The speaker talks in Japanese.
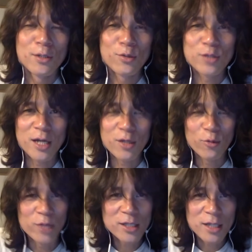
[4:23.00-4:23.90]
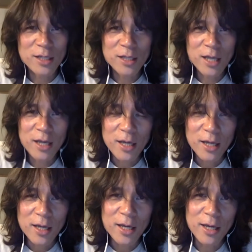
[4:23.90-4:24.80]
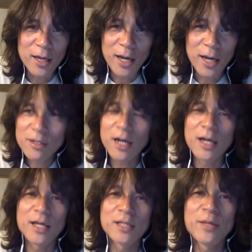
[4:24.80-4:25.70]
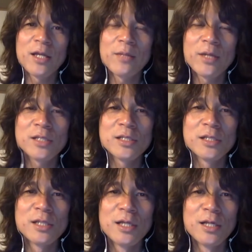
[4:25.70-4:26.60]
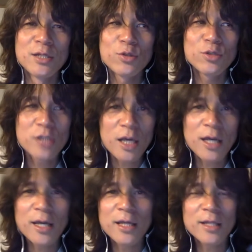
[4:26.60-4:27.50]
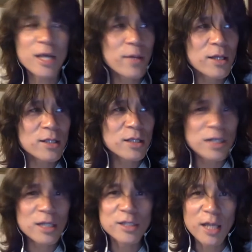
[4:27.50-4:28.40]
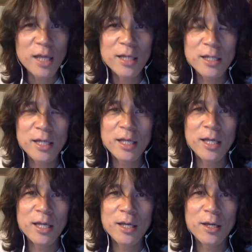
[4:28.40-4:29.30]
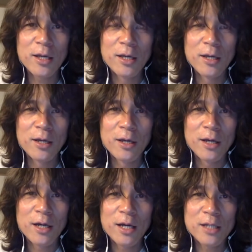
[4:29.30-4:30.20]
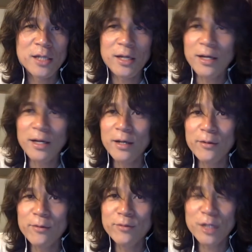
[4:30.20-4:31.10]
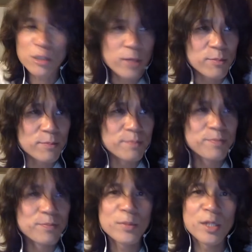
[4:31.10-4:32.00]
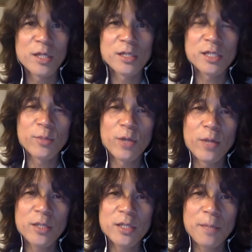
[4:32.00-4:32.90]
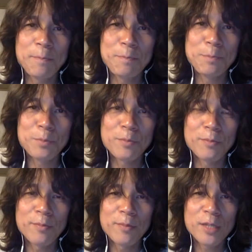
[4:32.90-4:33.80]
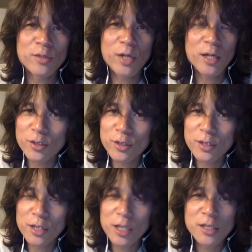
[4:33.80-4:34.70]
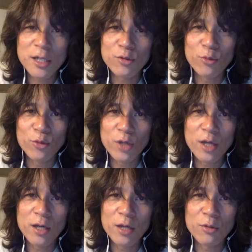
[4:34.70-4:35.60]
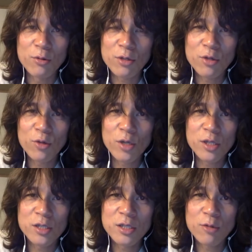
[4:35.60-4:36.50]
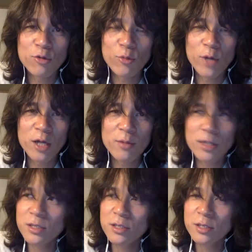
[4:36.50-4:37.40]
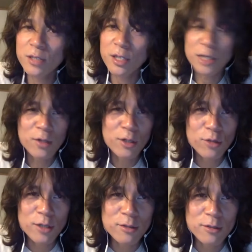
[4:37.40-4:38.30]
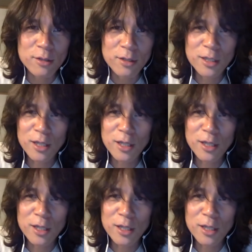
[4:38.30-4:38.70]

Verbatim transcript: ちらの皆さんで、えー、るかやってまいりますそして、えー、対バンにですね、えー、ハーツから2組入れさせてもらいましたまずはリエさんともねあの共演したこともあります寺澤亮太君率い